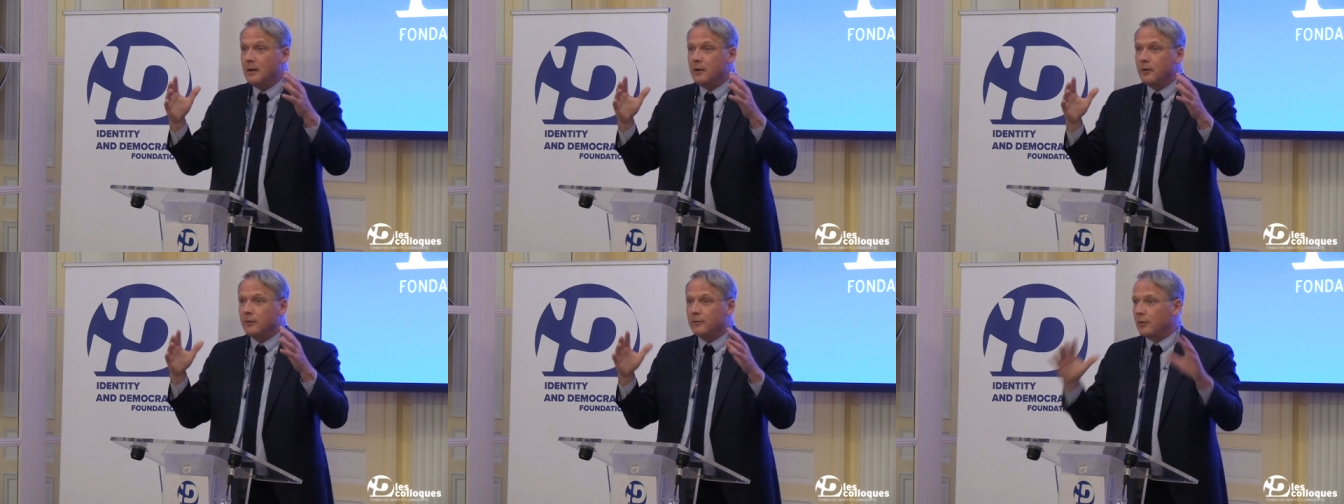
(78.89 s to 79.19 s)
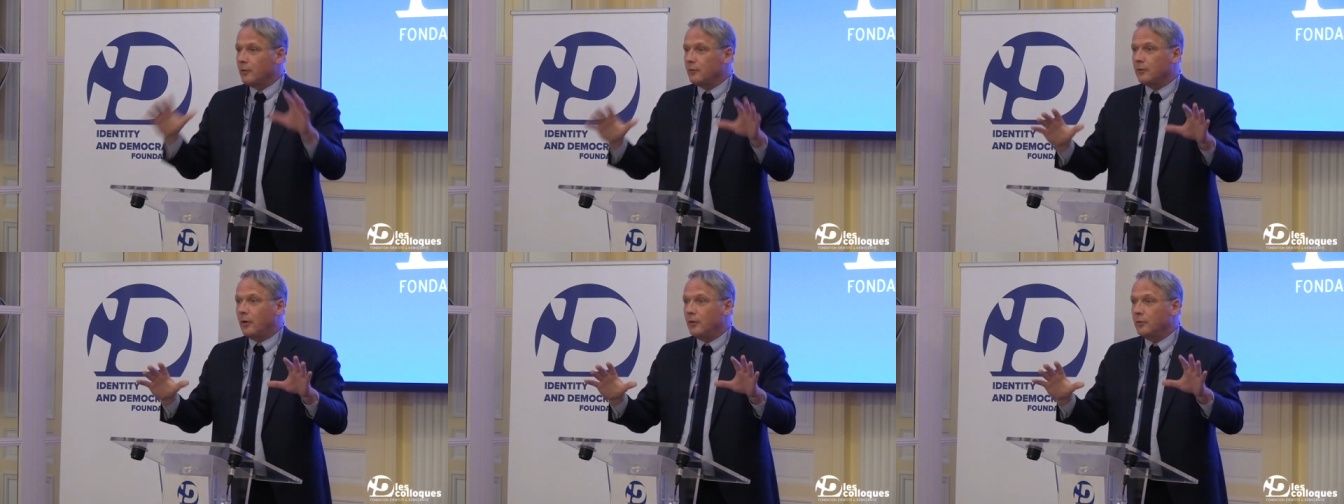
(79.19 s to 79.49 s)

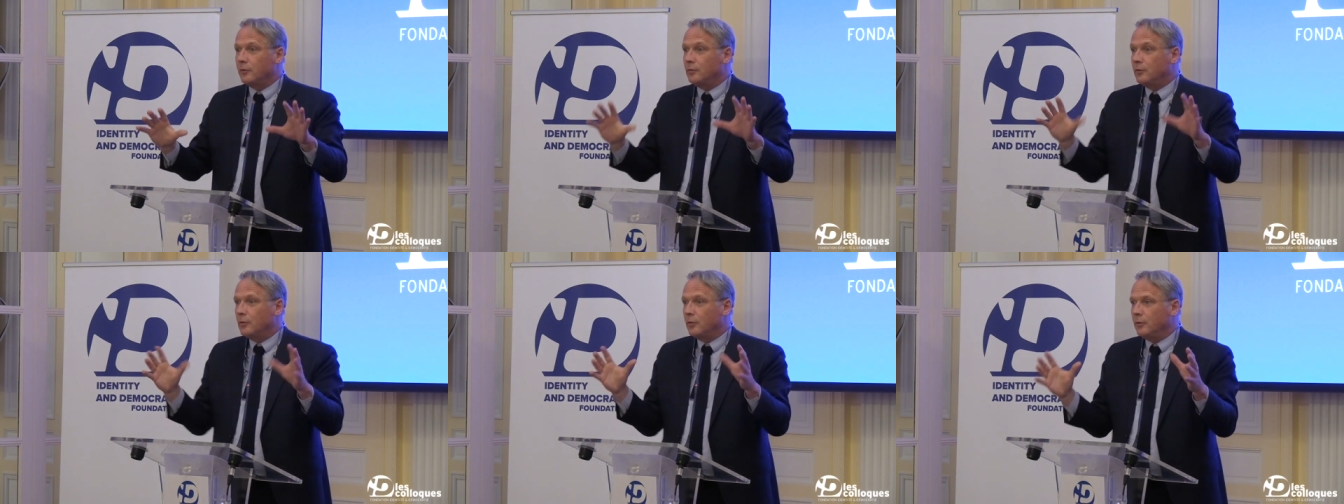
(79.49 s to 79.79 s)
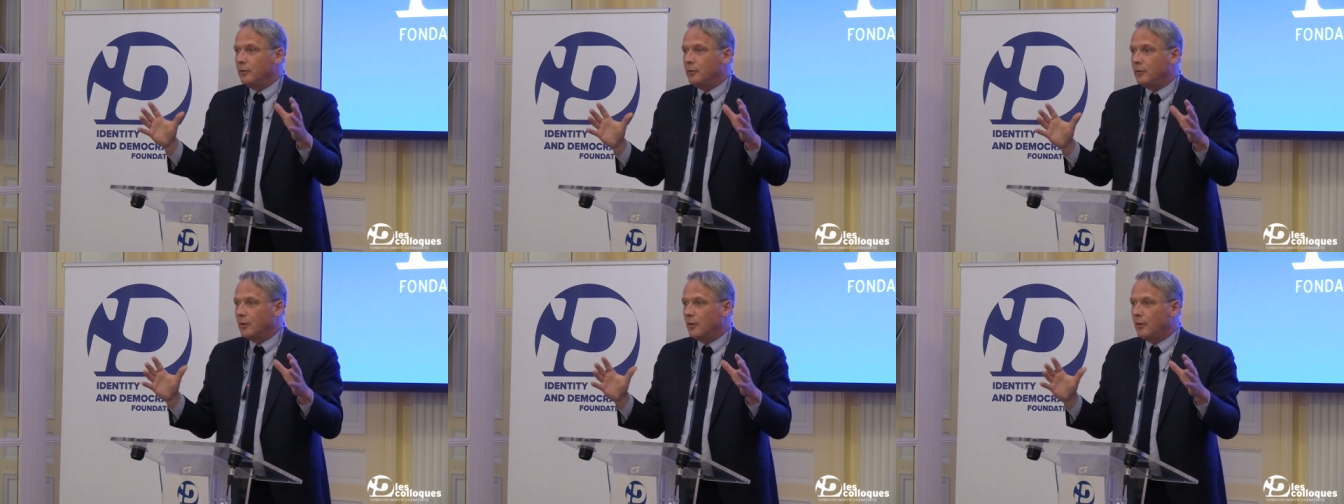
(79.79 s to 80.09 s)
sans se rendre
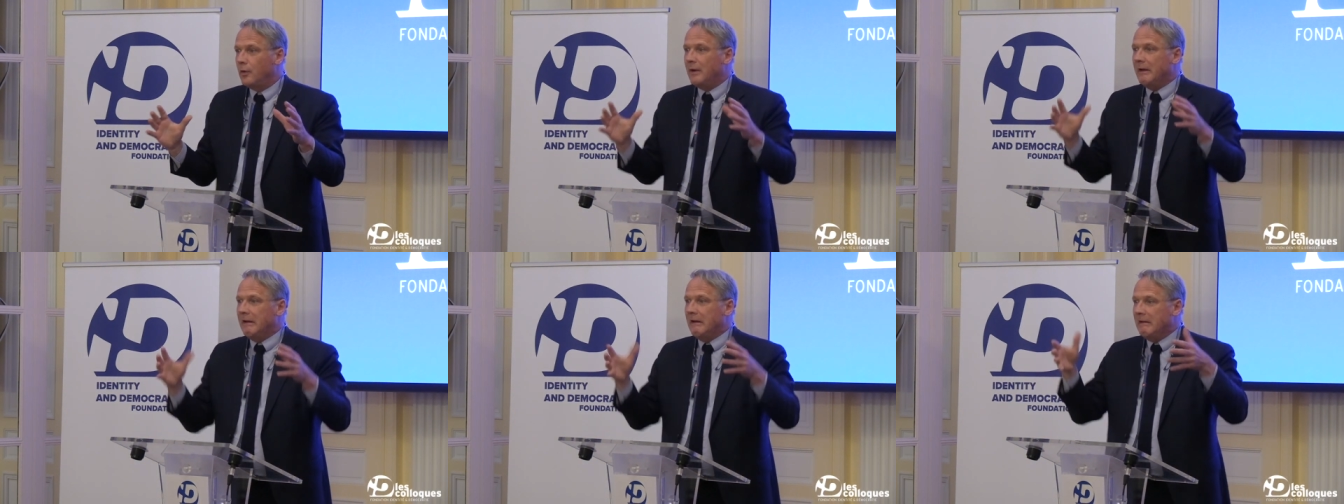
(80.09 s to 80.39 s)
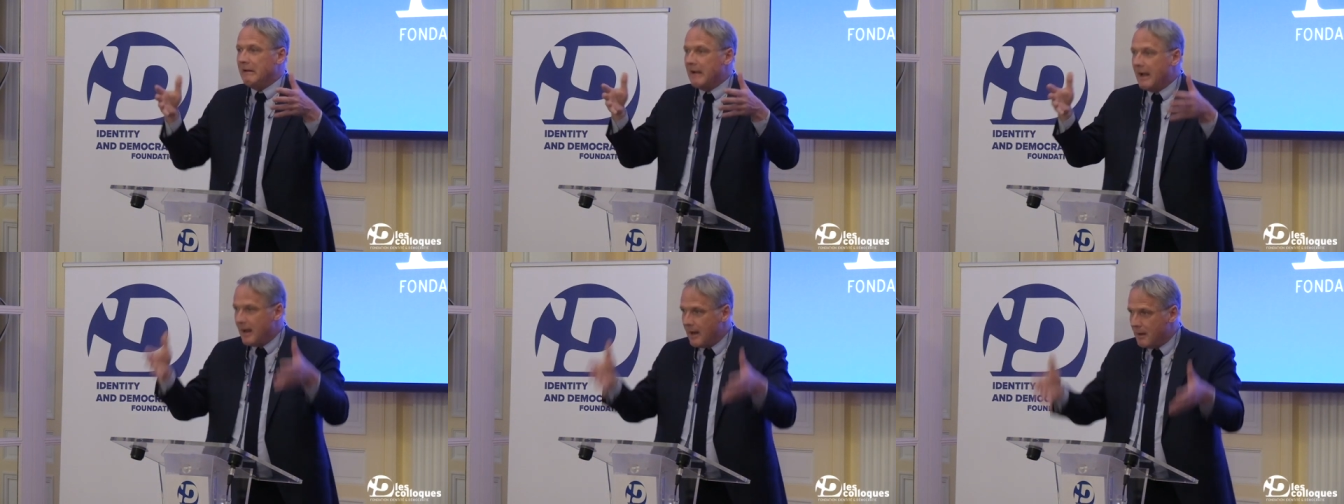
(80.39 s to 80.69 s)
compte qu'il
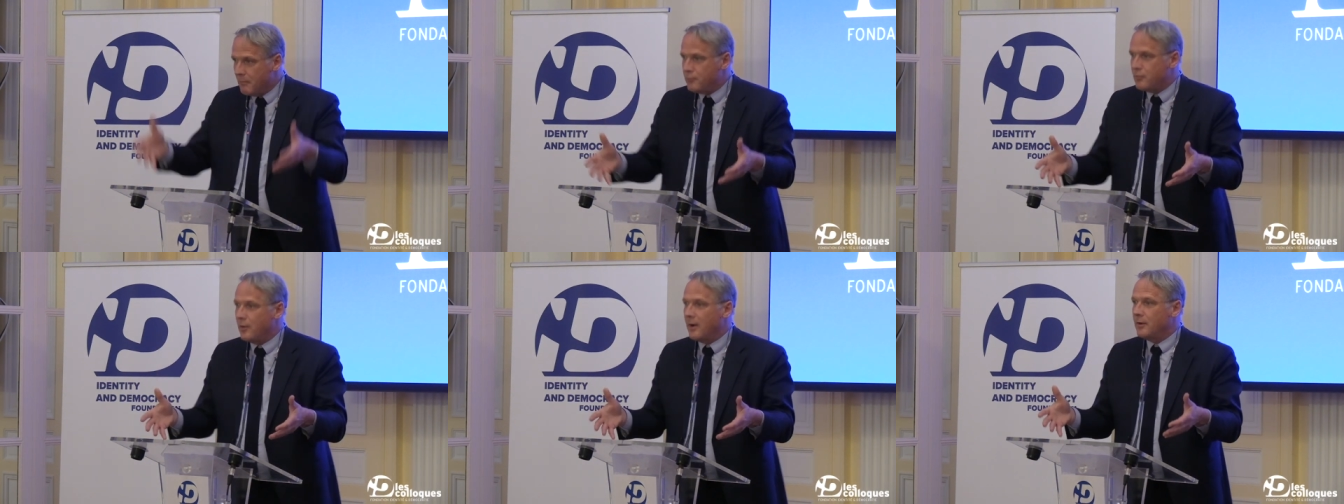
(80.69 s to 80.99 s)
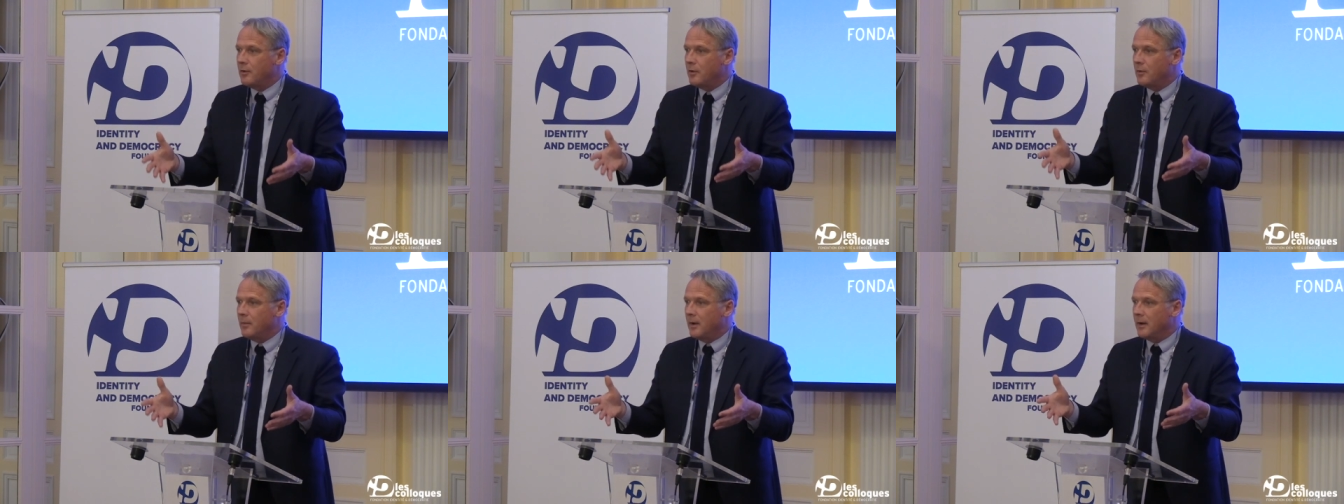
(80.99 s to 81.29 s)
y a un point
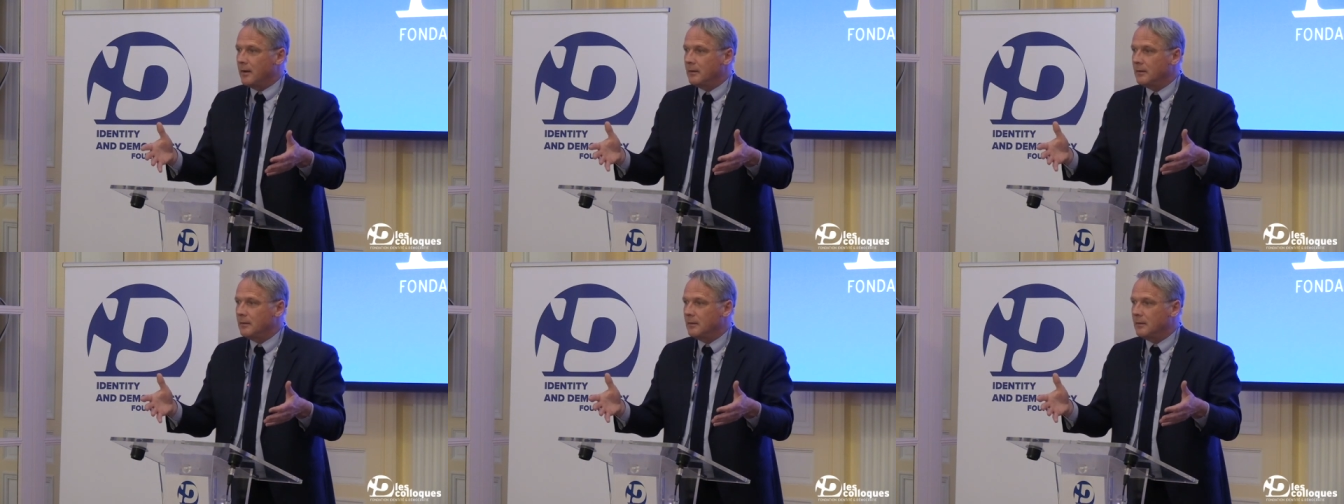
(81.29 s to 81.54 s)
commun.